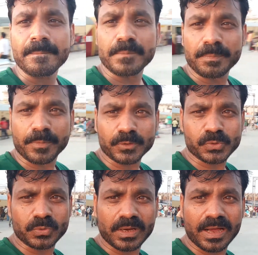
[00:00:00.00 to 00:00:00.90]
मैं
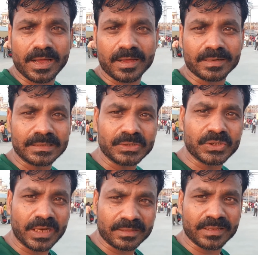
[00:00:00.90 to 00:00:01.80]
पहुँचूँगा
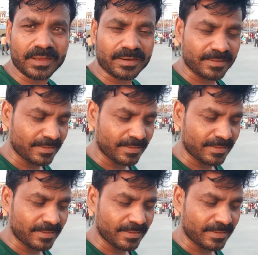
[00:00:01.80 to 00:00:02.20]
जलंधर